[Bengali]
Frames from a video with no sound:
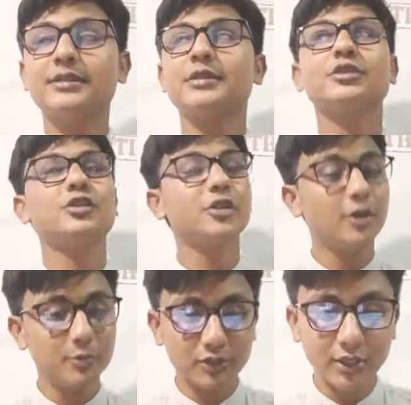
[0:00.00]
সাজেশন
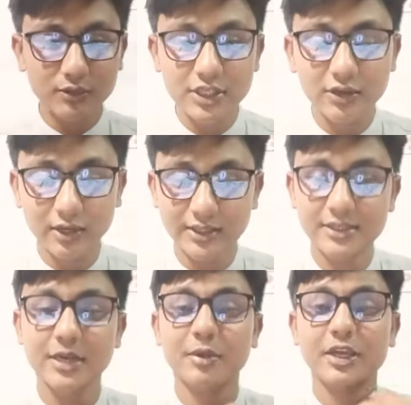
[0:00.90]
দেওয়ার মতো কেউ ছিল না
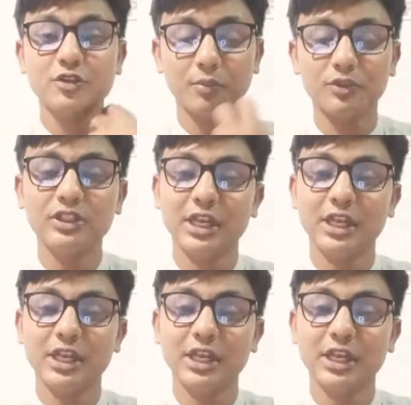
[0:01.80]
যিনি আমাকে এই সম্বন্ধে